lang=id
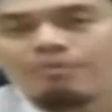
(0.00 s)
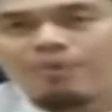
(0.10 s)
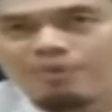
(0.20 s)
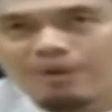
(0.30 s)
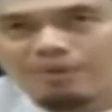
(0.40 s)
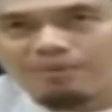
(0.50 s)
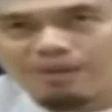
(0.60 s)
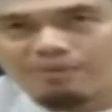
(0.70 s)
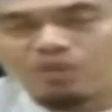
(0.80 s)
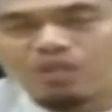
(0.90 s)
apa
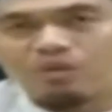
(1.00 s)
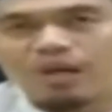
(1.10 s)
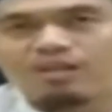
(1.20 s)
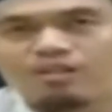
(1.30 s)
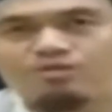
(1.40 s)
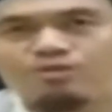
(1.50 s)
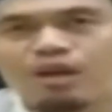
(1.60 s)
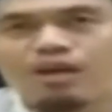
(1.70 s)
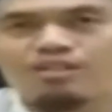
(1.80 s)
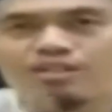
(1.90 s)
pendapatmu riwayat si
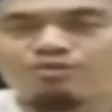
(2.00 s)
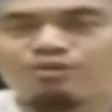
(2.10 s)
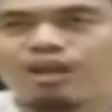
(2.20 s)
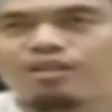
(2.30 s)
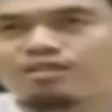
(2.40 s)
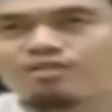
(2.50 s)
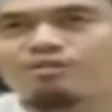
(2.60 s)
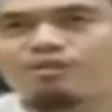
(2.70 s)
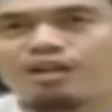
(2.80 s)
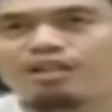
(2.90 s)
fulan si fulan si
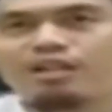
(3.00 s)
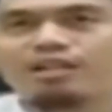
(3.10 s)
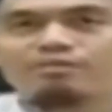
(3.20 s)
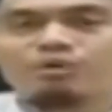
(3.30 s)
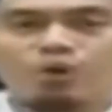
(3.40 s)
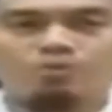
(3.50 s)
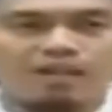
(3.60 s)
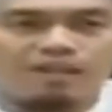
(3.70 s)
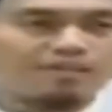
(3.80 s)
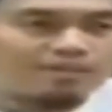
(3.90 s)
fulan dari Ibnu
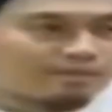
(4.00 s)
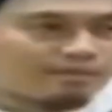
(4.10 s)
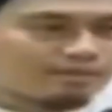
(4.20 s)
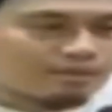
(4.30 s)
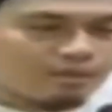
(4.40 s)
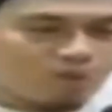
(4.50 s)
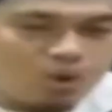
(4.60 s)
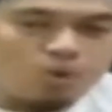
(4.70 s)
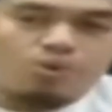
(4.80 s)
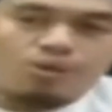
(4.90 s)
Omar
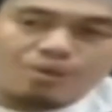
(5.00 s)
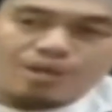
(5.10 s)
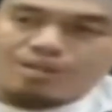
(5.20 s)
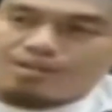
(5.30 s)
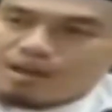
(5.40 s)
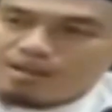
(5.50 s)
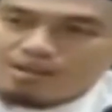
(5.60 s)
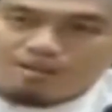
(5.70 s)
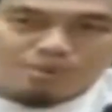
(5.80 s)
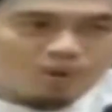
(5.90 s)
oh riwayatnya
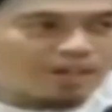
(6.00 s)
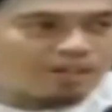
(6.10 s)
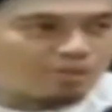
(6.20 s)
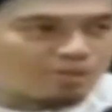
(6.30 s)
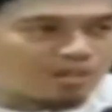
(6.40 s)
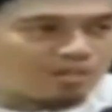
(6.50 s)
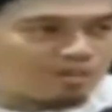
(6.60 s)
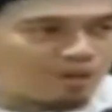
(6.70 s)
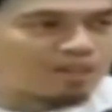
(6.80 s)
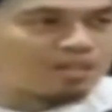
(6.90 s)
sahih boleh
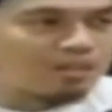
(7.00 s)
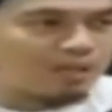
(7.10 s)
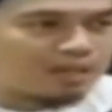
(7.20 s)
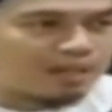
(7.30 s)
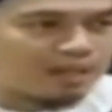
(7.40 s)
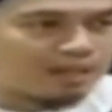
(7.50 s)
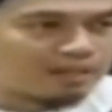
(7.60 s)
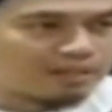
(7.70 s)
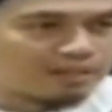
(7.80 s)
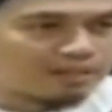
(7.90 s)
ditulis boleh
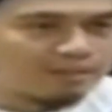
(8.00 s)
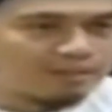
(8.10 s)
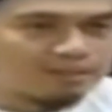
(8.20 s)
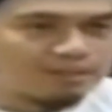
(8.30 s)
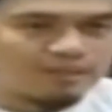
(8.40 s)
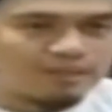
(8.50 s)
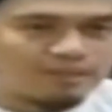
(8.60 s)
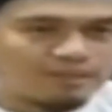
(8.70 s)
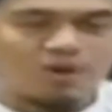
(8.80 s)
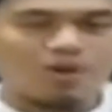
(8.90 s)
diriwayatkan
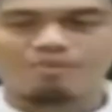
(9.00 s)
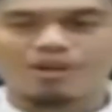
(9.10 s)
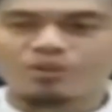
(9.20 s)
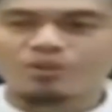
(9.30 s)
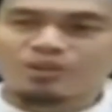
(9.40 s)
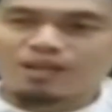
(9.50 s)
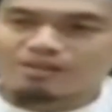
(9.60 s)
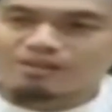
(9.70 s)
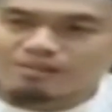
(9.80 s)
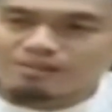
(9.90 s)
Wah, masuk
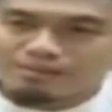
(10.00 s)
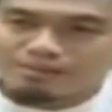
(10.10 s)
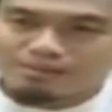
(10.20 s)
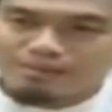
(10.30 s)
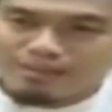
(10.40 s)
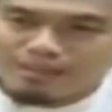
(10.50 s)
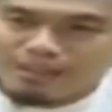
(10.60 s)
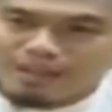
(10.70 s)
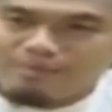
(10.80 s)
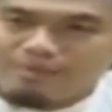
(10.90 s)
dah.
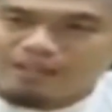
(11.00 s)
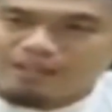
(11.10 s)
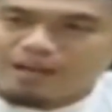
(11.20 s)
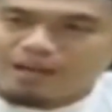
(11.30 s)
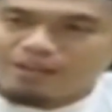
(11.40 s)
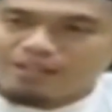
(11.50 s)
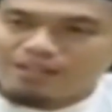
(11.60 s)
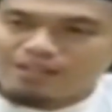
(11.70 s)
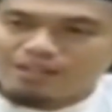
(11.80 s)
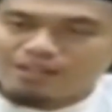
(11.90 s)
Apa kata
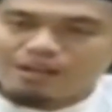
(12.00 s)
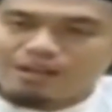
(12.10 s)
kawannya ini?